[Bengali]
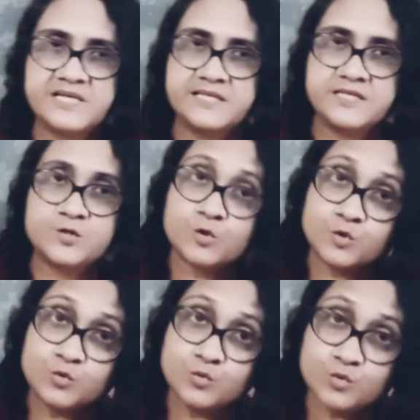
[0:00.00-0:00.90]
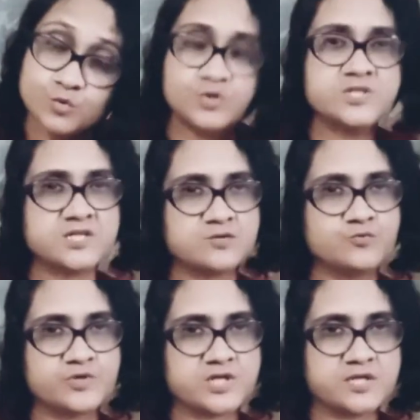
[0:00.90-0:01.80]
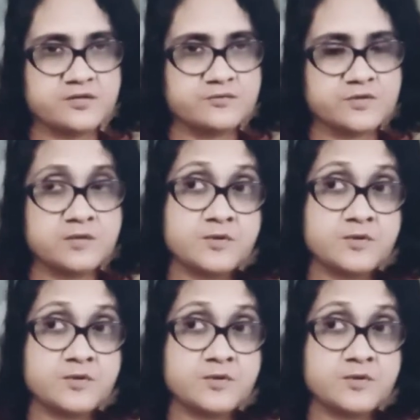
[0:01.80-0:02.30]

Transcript: মানে যত ঘড়ি থাকুক না কেন